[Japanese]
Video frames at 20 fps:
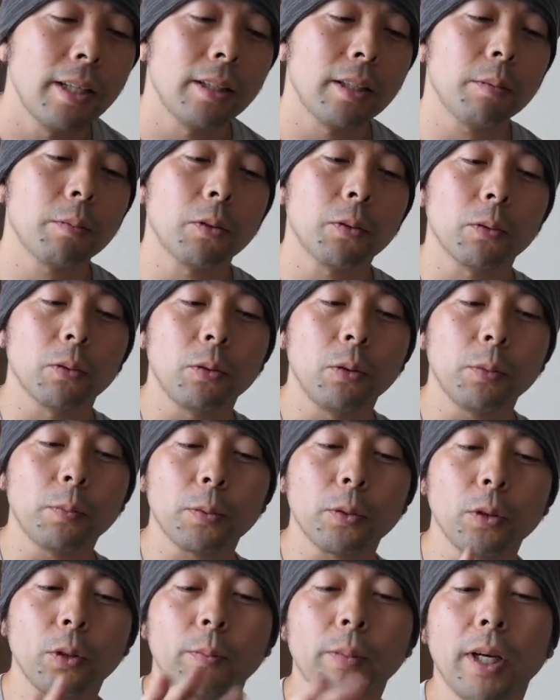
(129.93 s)
でもこの
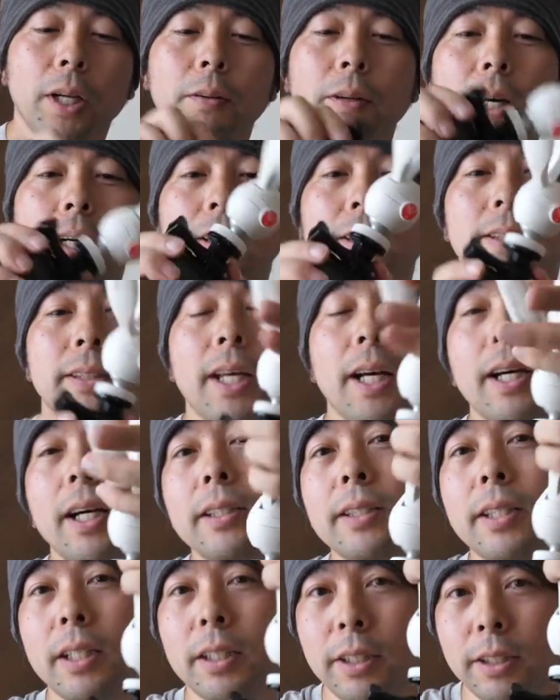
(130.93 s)
GoPro の場合は
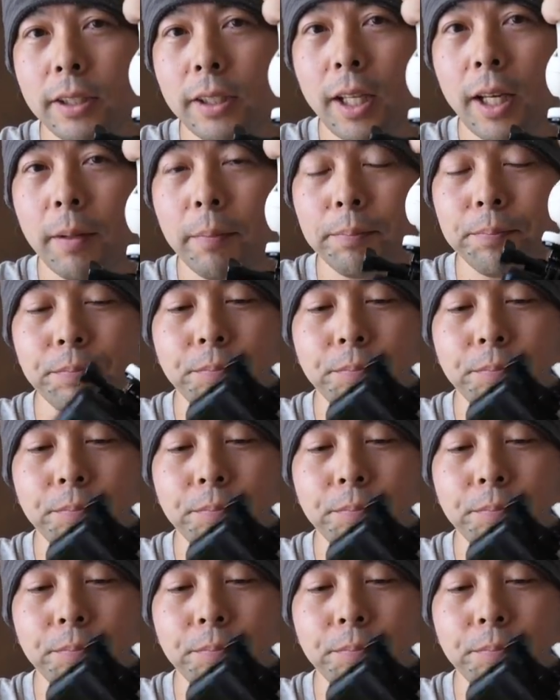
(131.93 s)
逆さにして